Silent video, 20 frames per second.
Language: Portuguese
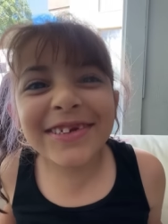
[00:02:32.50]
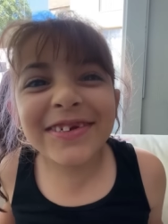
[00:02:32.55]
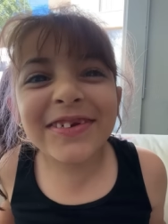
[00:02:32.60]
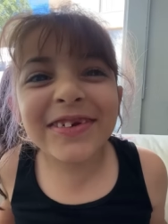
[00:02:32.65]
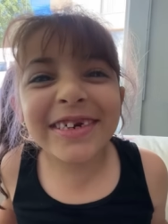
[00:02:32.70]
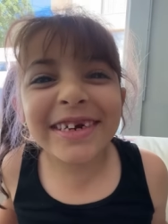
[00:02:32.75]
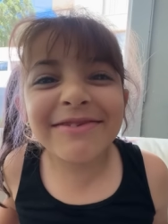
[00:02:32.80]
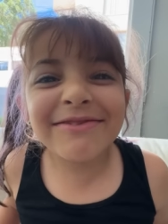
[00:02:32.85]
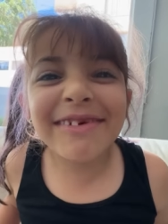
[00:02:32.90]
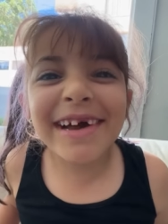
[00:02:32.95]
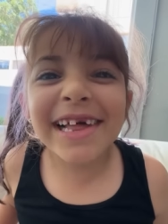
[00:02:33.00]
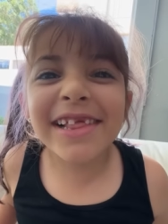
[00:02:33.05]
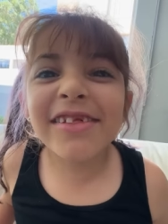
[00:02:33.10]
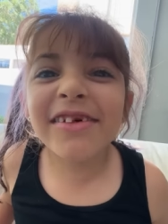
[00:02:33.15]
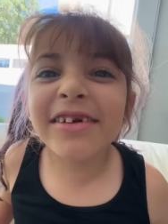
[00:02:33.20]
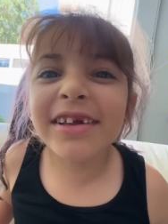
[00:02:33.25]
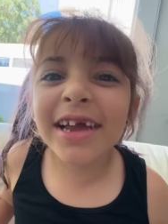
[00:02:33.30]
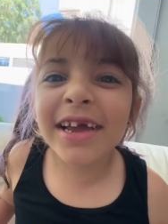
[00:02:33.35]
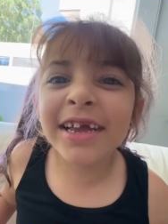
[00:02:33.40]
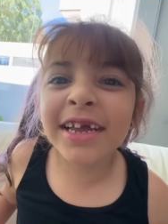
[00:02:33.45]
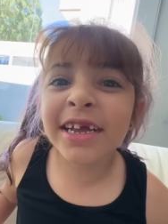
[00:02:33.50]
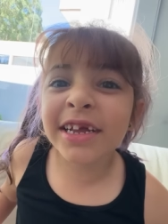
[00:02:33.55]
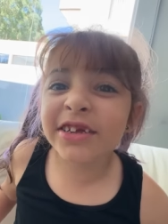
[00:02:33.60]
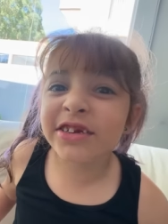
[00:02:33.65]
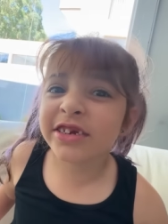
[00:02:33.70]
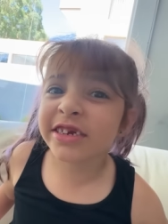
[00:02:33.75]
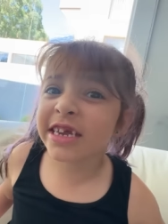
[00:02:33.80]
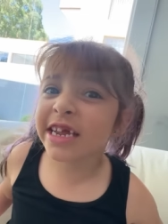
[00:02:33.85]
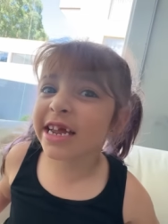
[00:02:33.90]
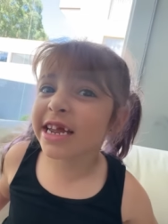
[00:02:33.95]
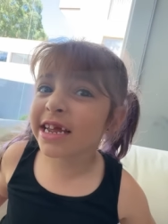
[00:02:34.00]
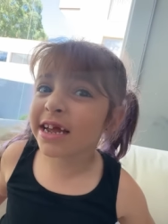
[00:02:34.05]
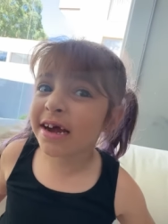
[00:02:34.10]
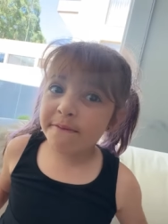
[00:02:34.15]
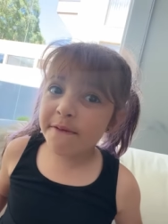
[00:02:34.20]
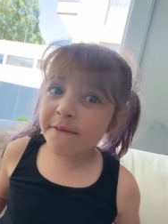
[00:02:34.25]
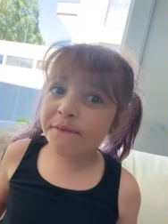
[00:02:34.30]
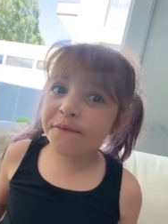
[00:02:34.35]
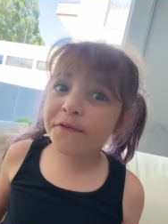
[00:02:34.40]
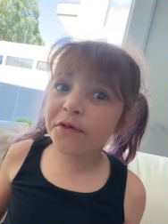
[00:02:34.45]
entendi, mas hoje a gente
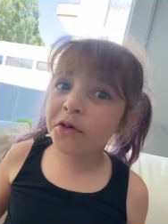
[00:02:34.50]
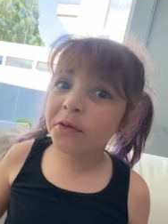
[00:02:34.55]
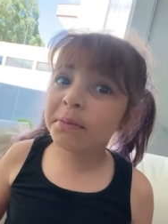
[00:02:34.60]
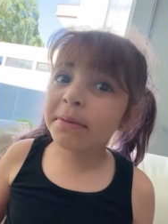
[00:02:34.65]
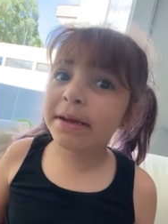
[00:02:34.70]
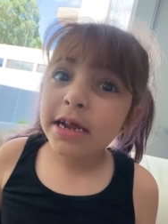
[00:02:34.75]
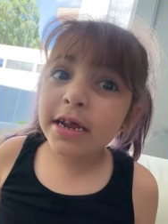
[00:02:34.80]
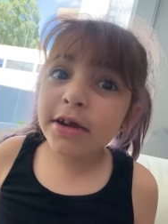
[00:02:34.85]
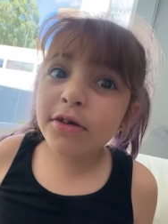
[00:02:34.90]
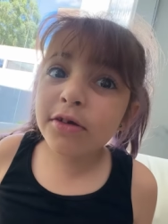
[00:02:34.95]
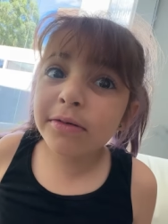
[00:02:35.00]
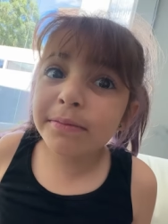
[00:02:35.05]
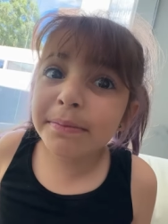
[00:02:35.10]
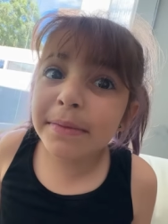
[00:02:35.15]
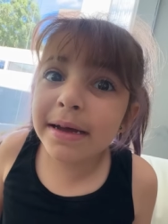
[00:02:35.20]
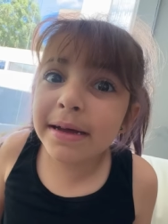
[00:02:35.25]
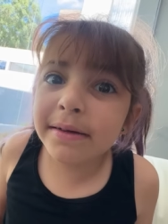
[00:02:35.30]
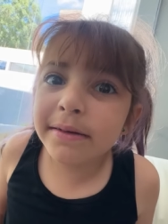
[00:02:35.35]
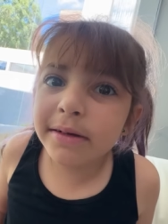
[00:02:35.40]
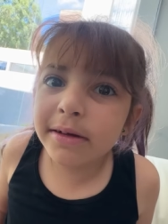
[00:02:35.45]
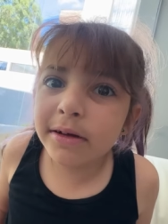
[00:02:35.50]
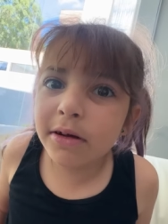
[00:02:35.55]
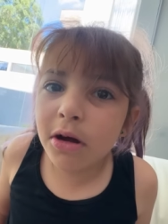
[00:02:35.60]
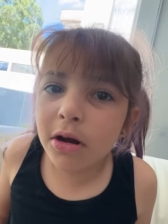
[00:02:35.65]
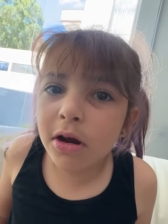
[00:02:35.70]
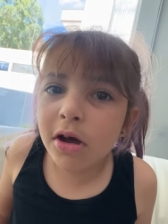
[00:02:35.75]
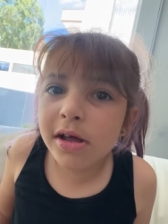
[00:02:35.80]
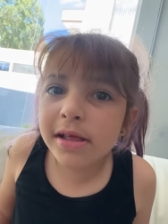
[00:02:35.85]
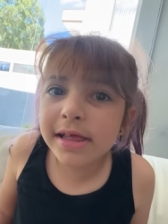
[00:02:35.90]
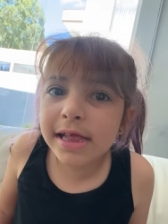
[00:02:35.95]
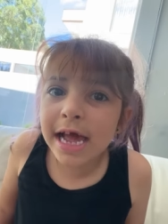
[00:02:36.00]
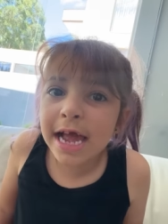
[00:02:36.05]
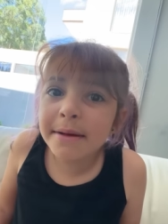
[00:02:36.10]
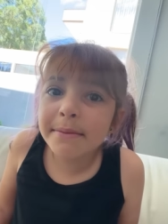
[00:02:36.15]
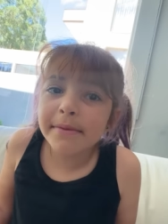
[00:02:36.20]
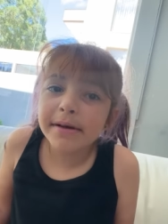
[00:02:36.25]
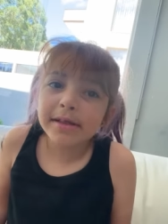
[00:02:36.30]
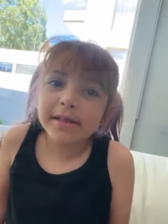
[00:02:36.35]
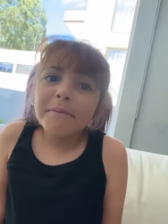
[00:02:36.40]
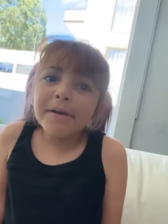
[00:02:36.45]
minha filme e comer
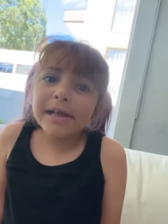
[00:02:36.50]
guloseimas.